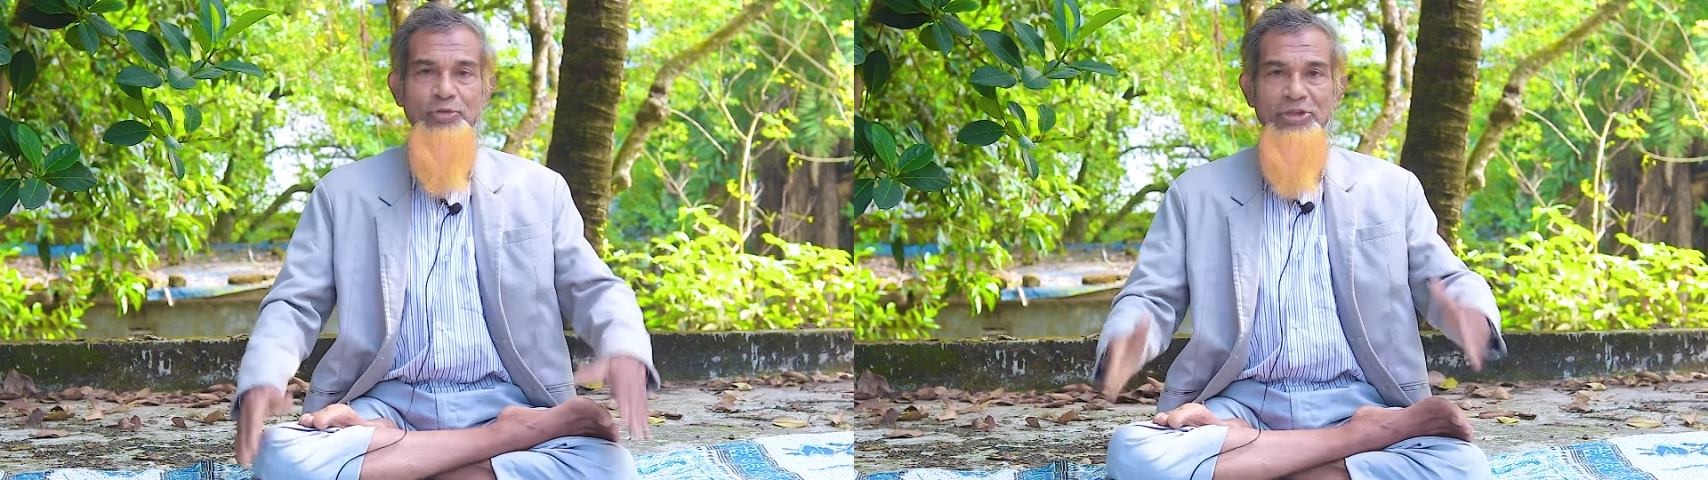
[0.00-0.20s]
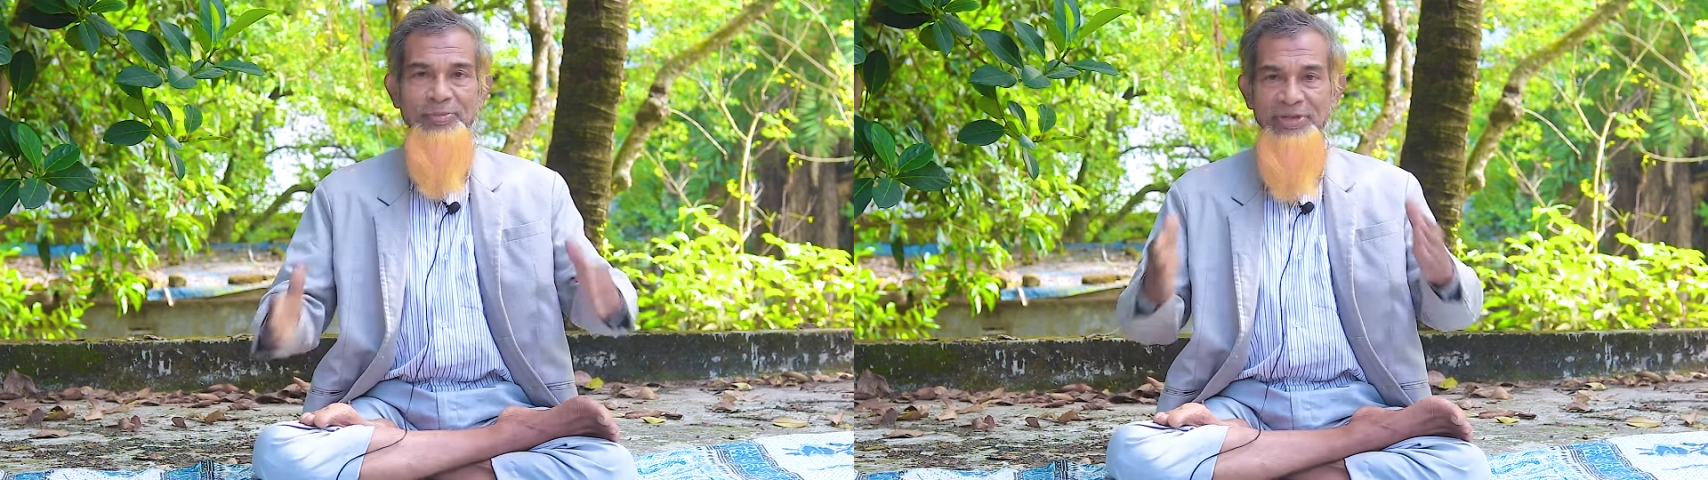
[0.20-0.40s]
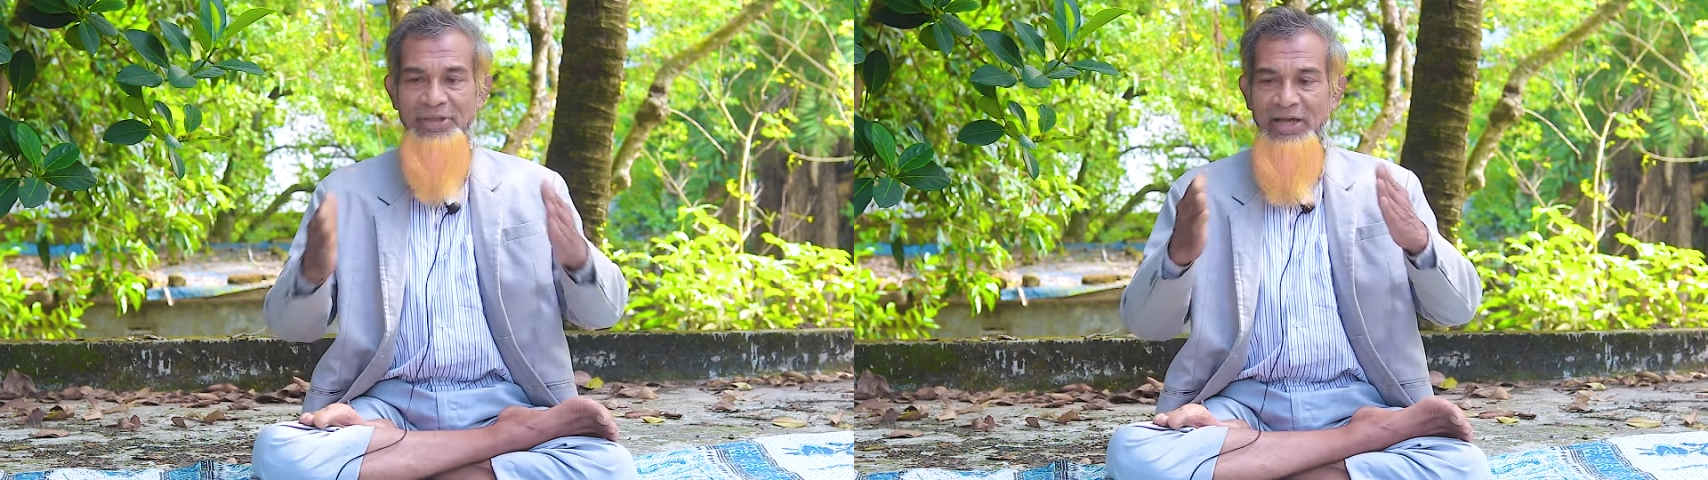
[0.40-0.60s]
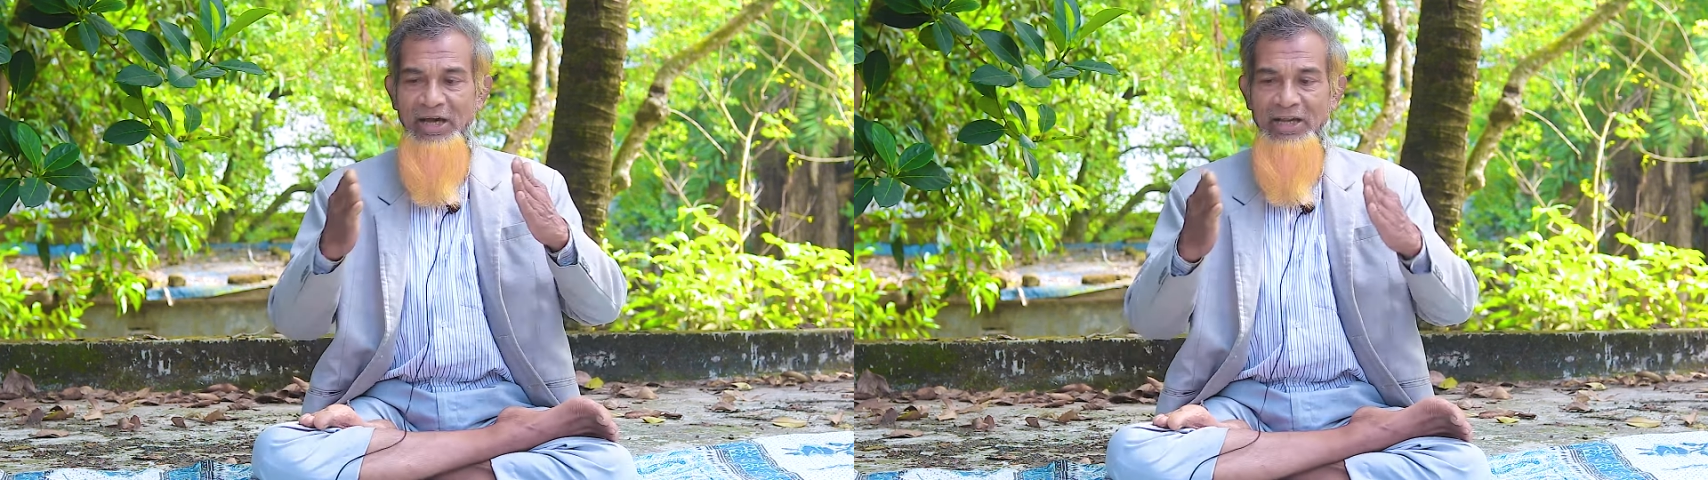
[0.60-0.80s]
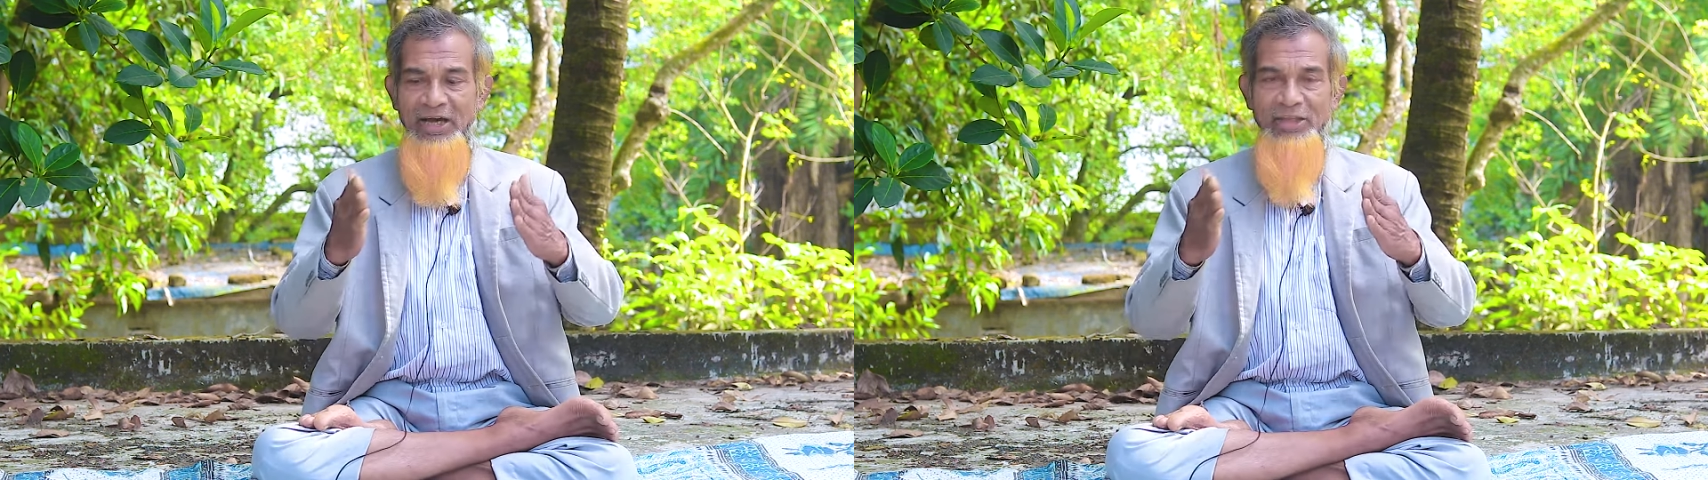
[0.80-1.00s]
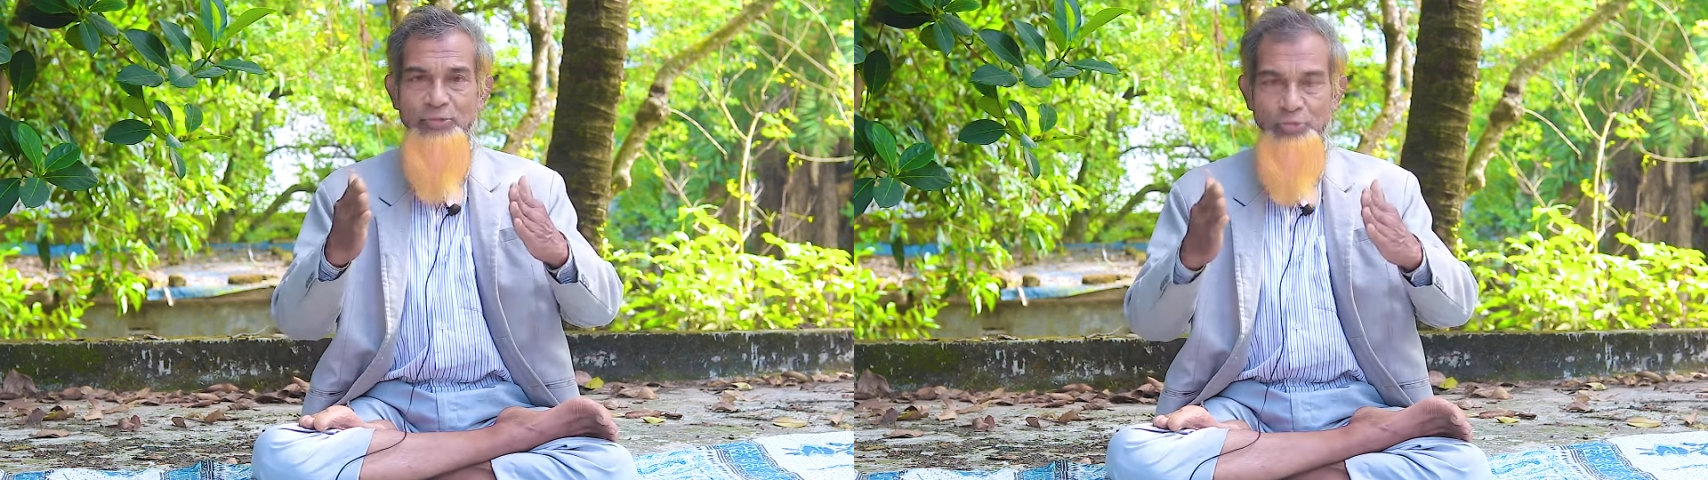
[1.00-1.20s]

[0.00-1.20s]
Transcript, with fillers: করতে হবে আর হাত